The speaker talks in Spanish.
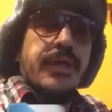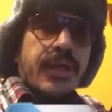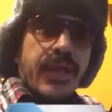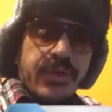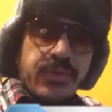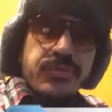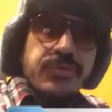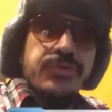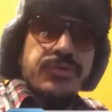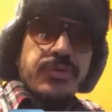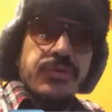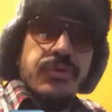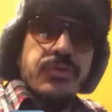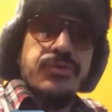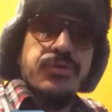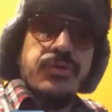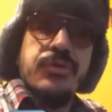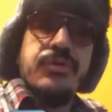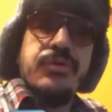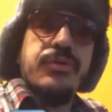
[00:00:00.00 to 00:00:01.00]
El anuncio
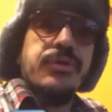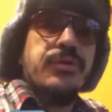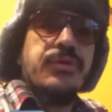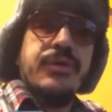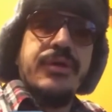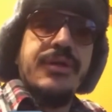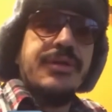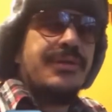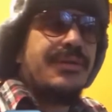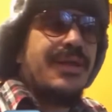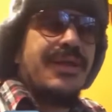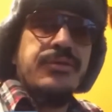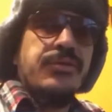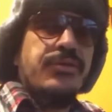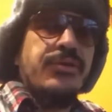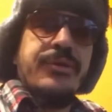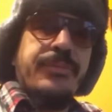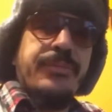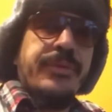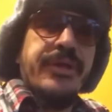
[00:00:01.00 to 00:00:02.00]
del sorteo que tanto